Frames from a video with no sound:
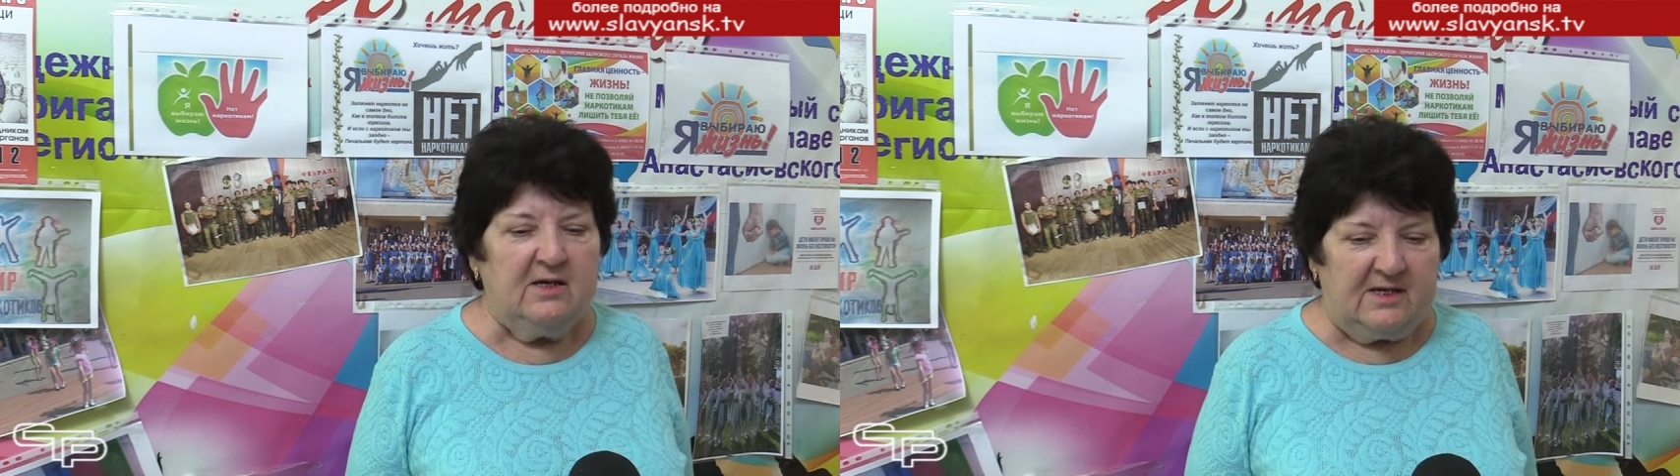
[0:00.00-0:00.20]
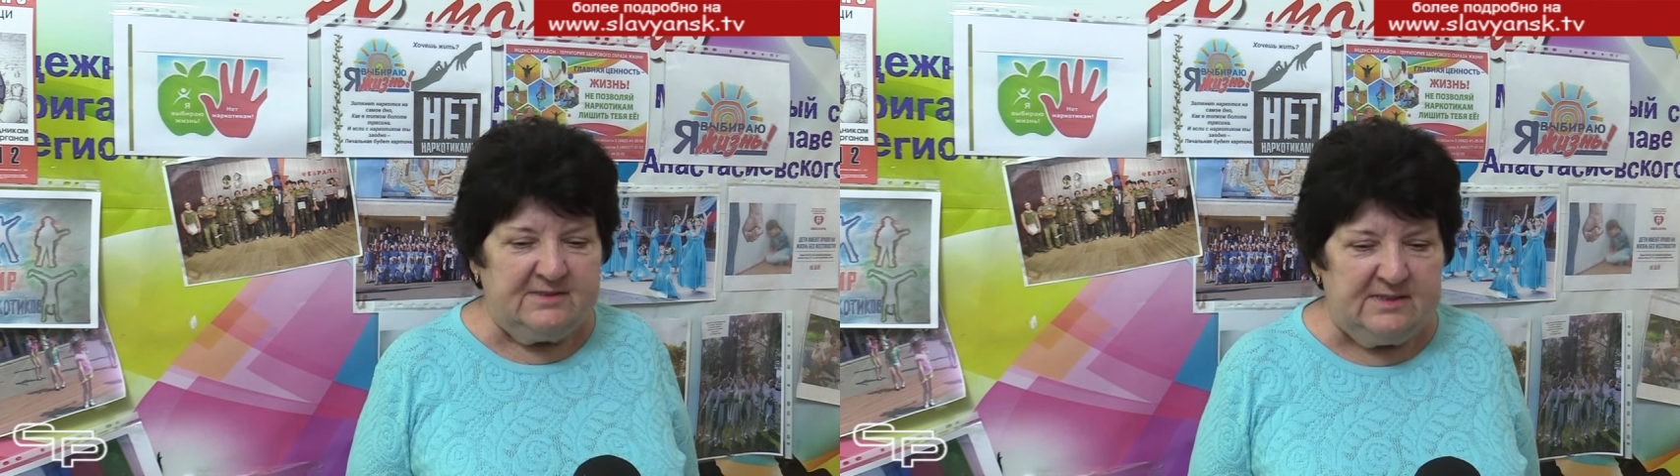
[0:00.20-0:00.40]

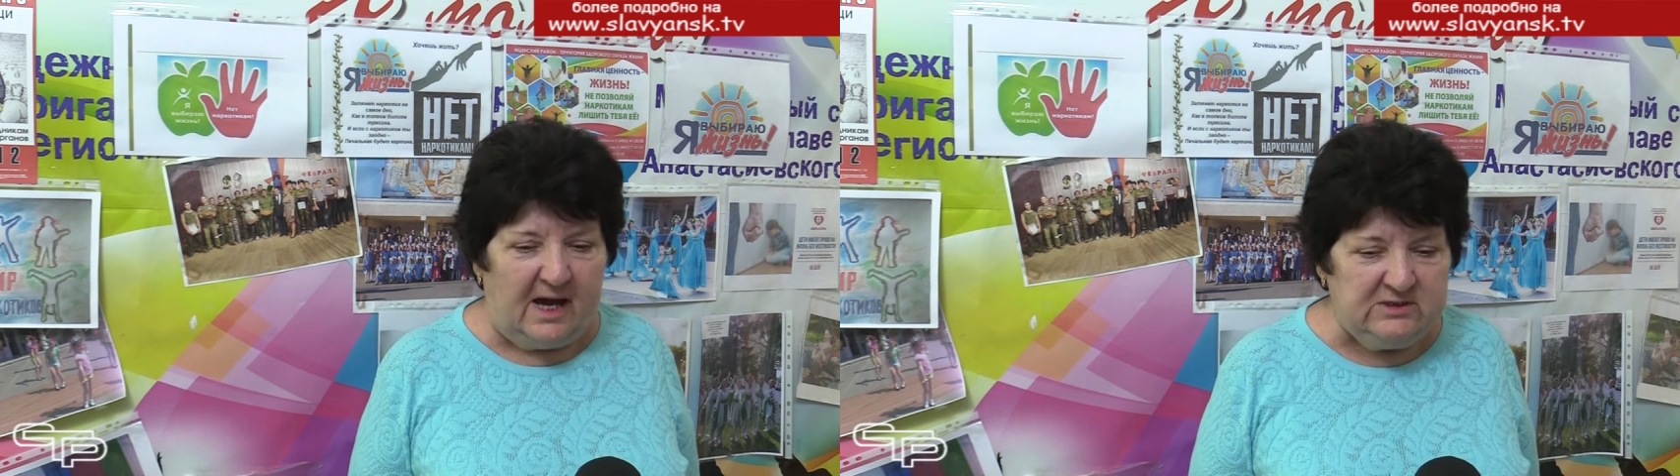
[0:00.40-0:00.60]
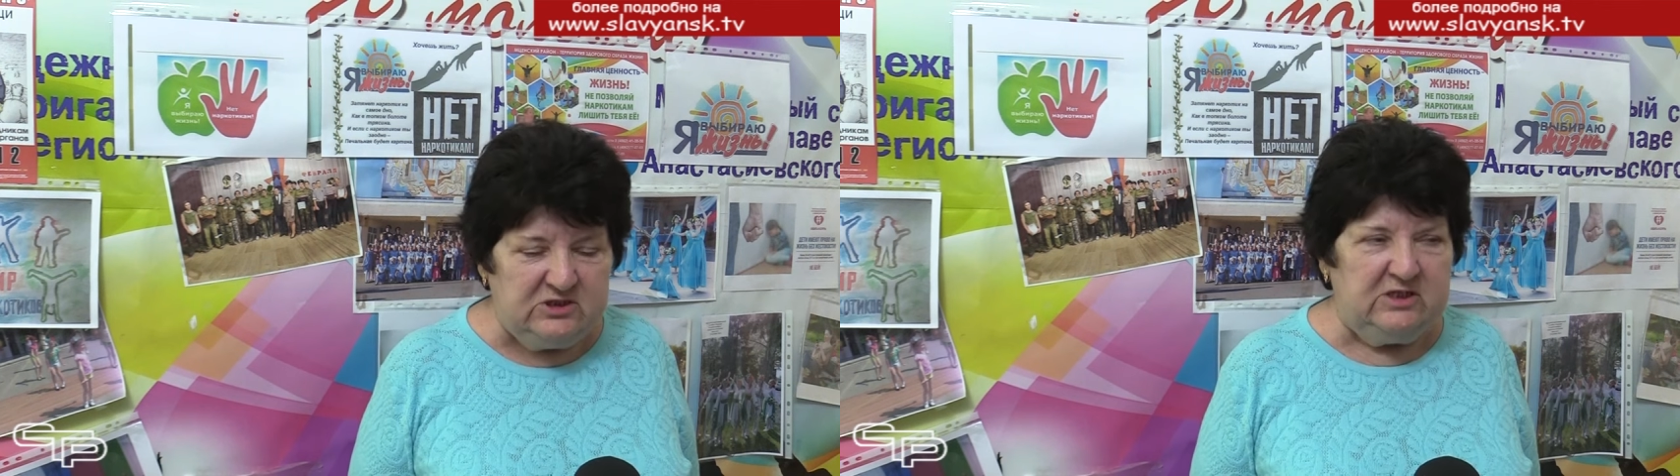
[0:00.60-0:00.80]

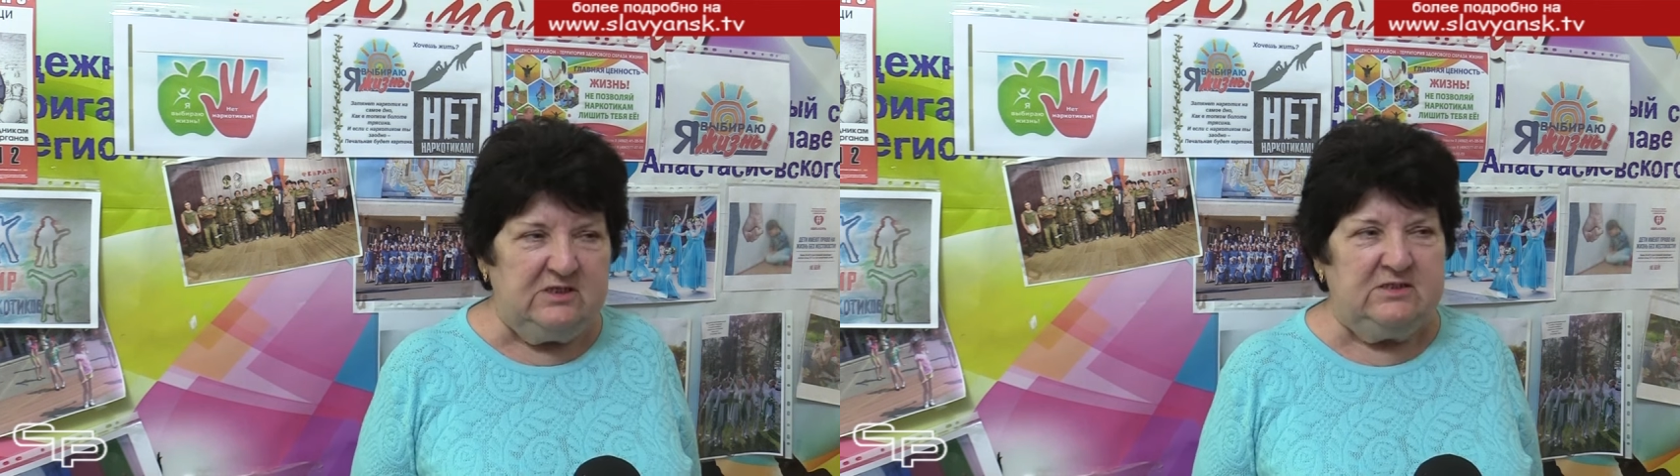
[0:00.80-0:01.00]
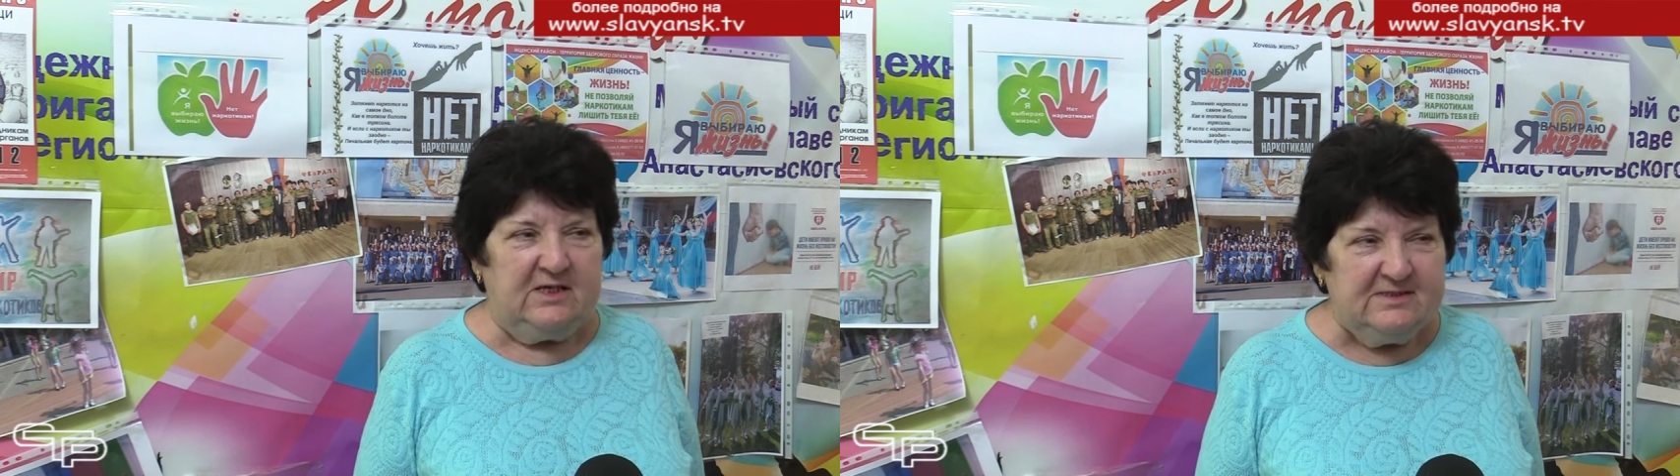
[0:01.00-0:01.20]

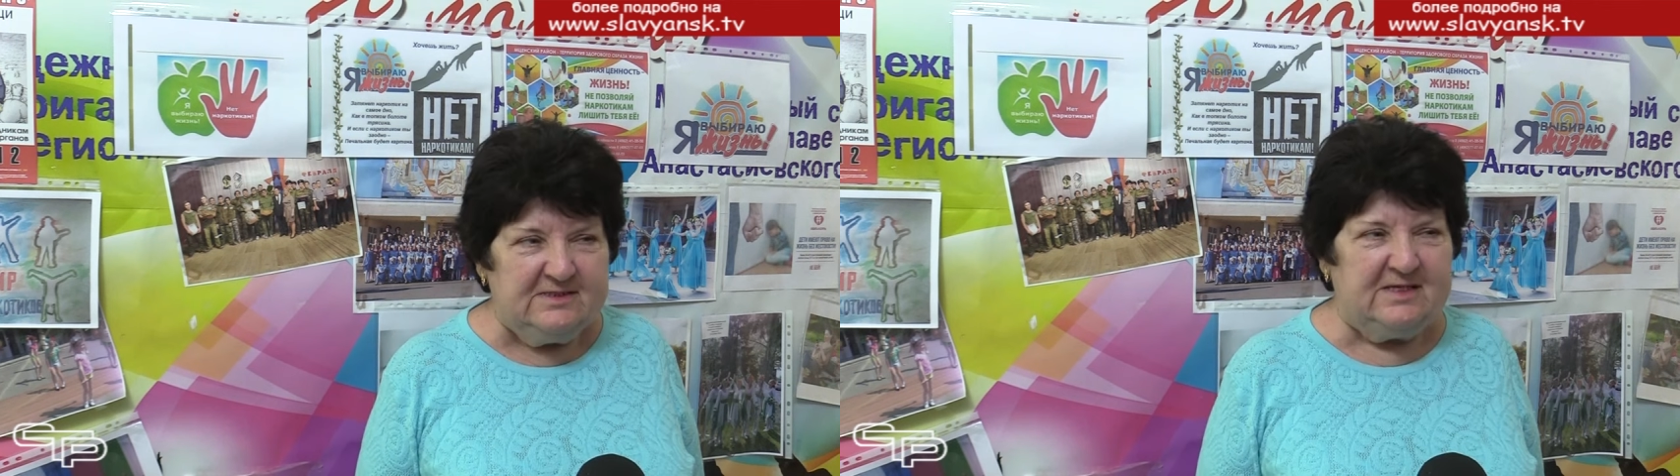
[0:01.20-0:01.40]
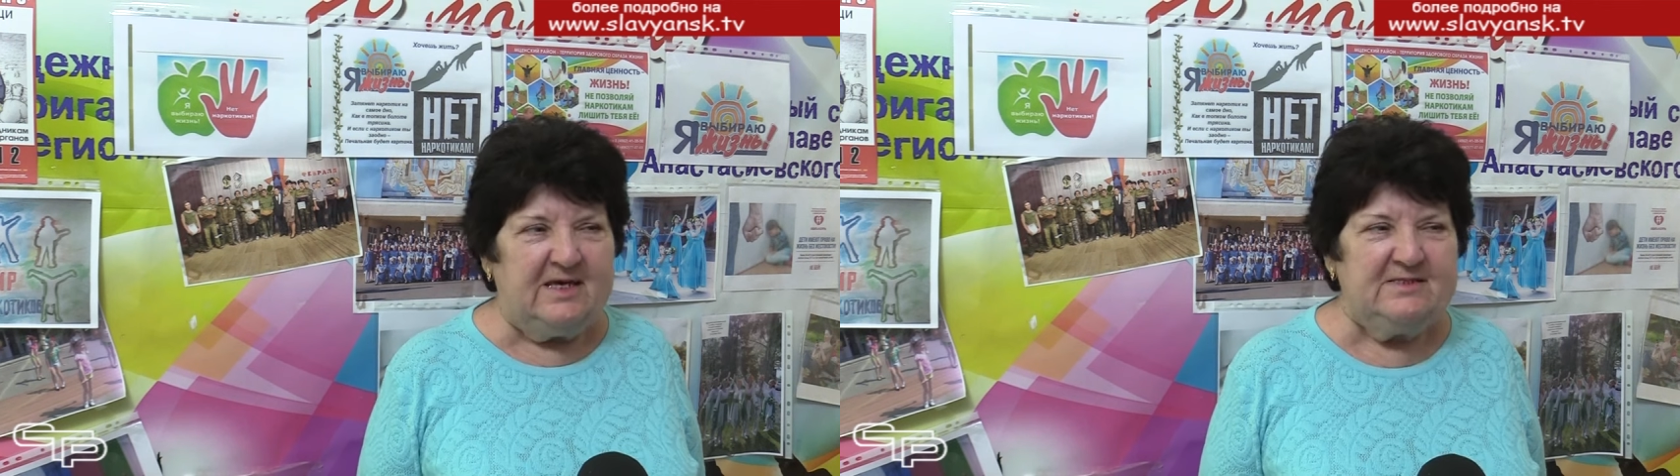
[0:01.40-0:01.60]
«Казачий
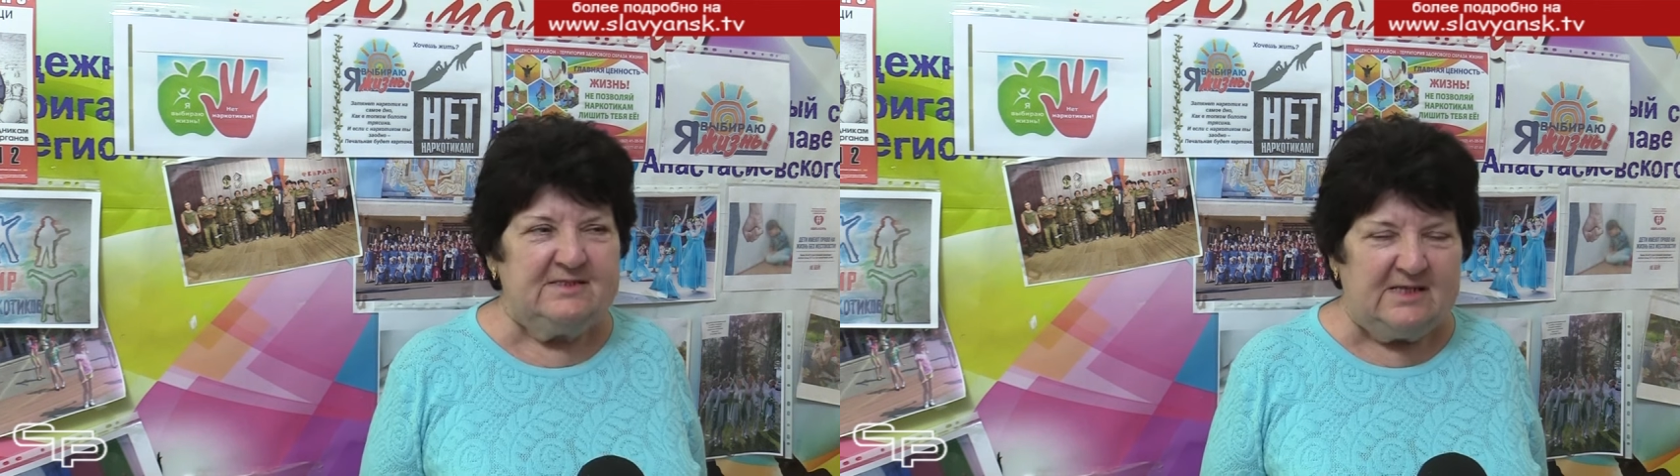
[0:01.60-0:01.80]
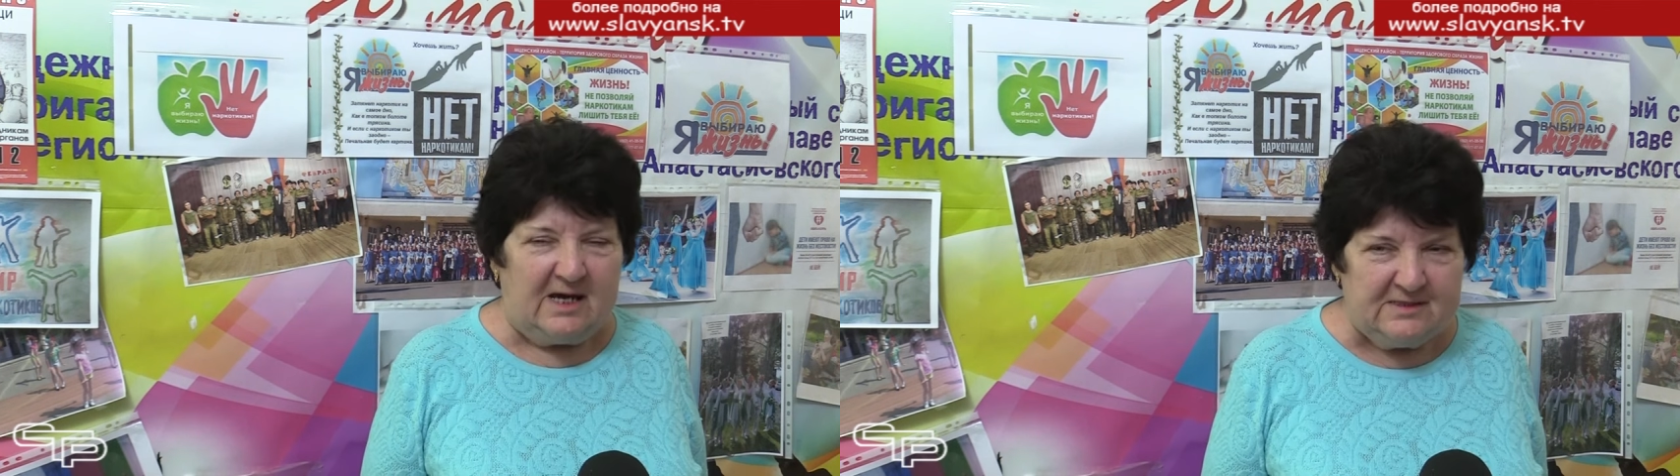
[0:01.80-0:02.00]
детский
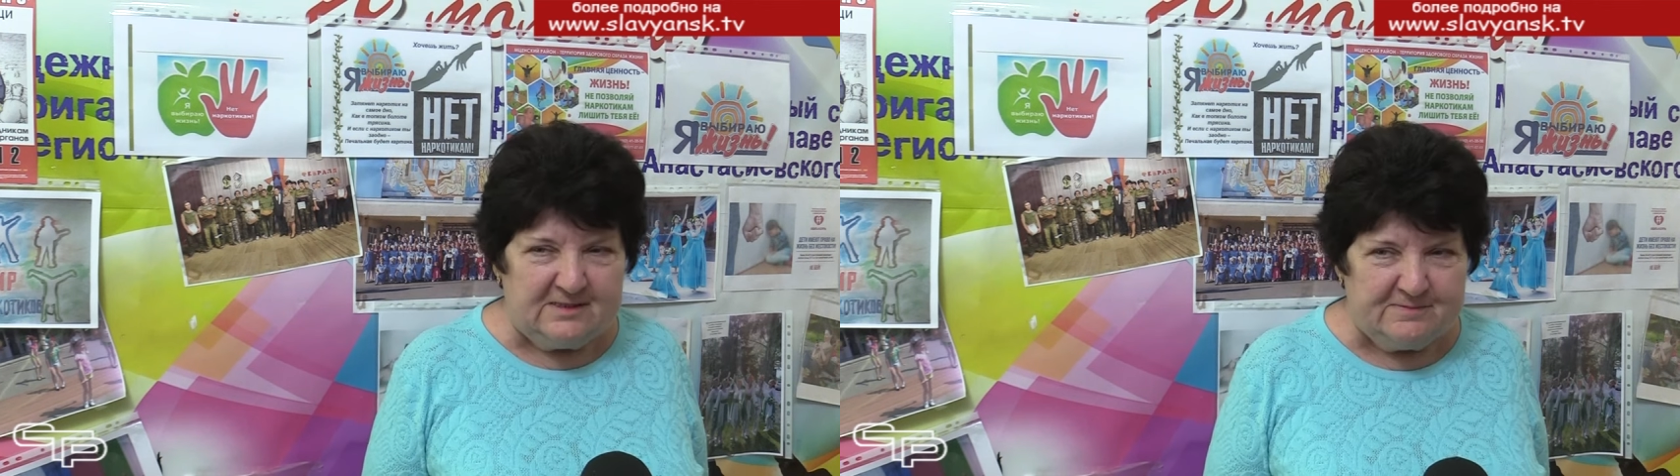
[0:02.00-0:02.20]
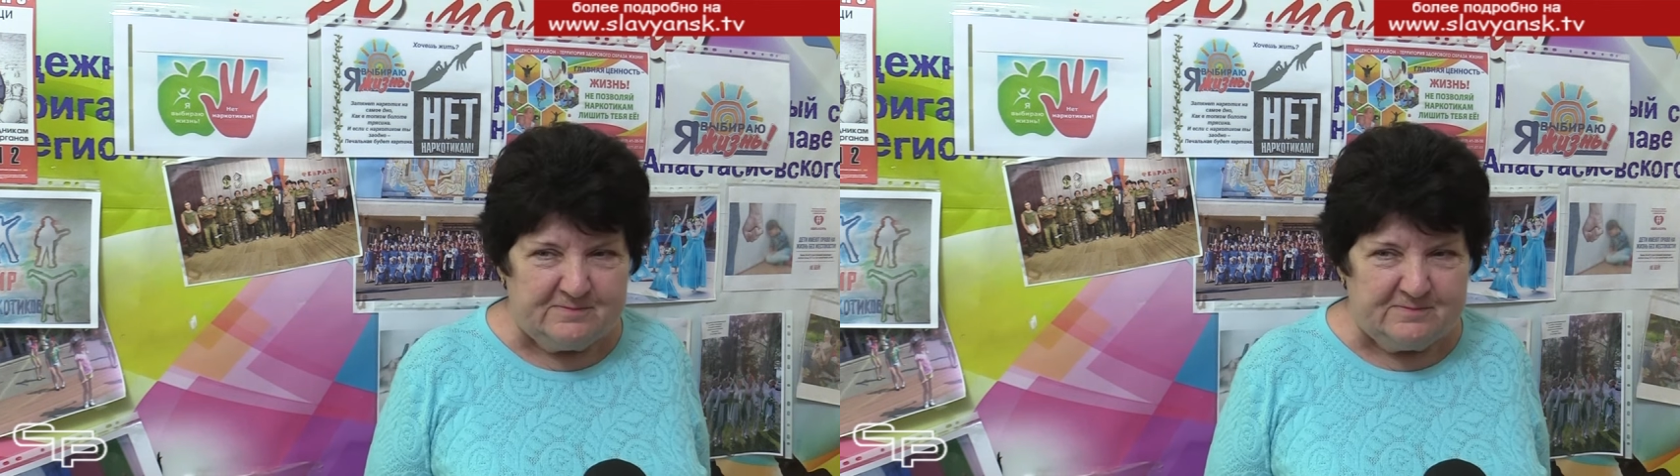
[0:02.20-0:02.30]
сад».